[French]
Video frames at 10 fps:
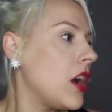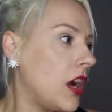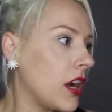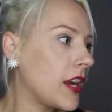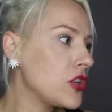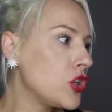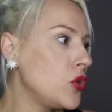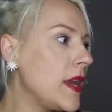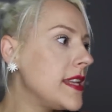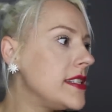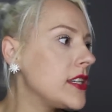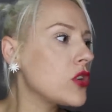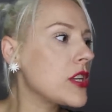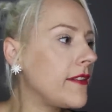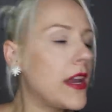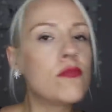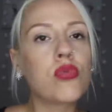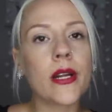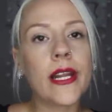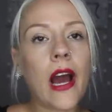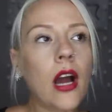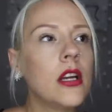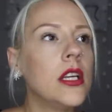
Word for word: euh, quand je lui ai dit que j'avais un bourrelet là,